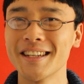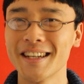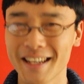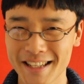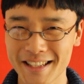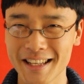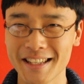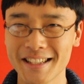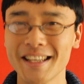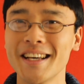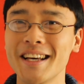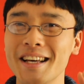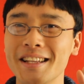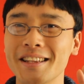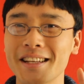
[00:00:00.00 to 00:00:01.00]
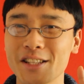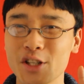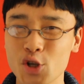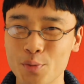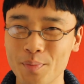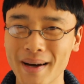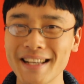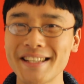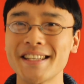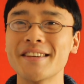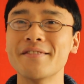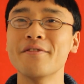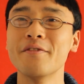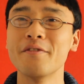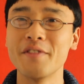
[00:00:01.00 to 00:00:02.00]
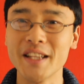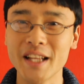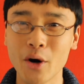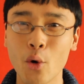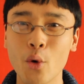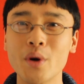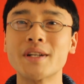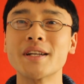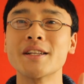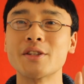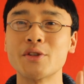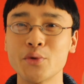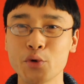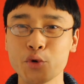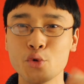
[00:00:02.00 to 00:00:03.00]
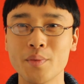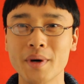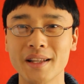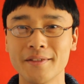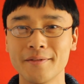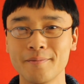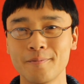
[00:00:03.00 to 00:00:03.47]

richtig, das Sprechen wiederholt zu üben.